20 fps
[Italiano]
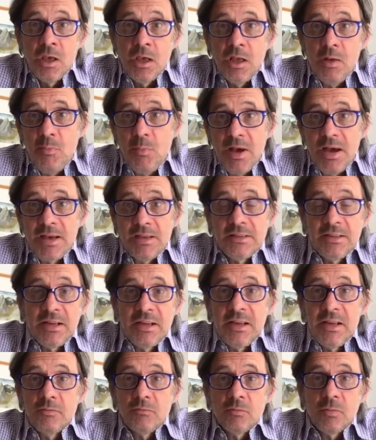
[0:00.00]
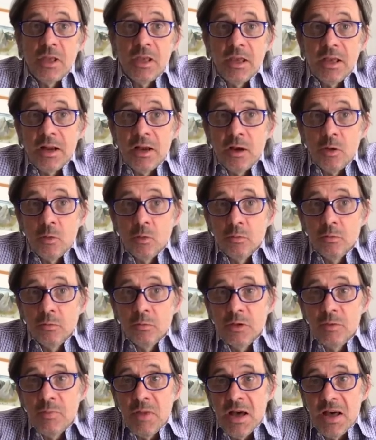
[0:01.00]
Il padre era
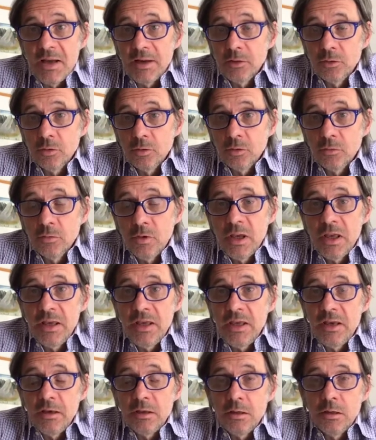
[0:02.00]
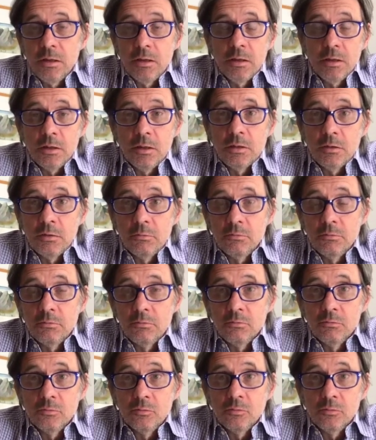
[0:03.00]
un liberto e
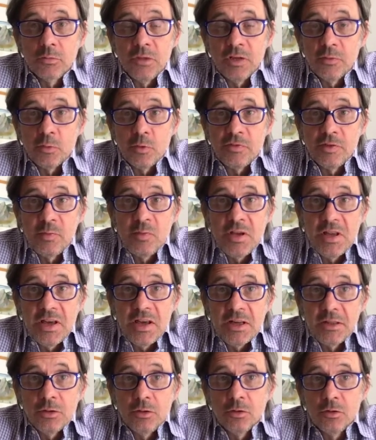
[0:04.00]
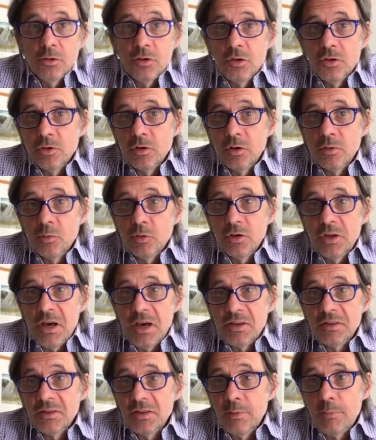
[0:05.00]
ehm, la sua famiglia era di condizione
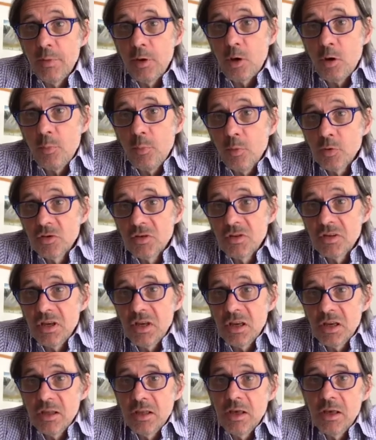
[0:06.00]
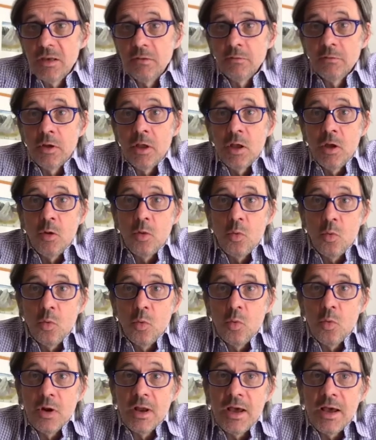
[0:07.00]
modesta, però possiede
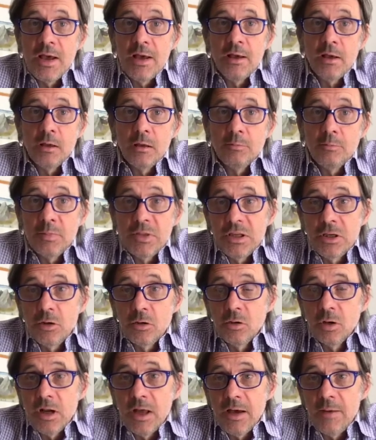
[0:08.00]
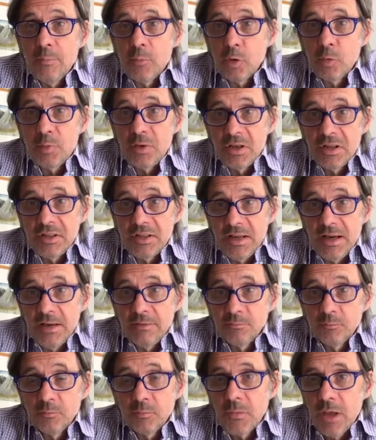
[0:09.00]
una piccola
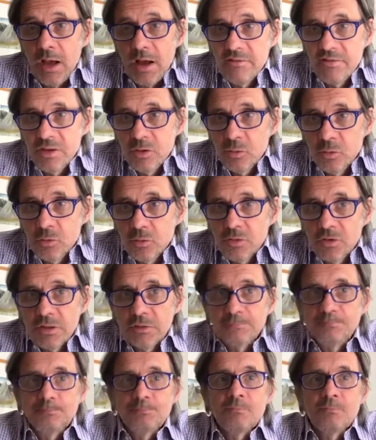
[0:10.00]
proprietà a Venosa.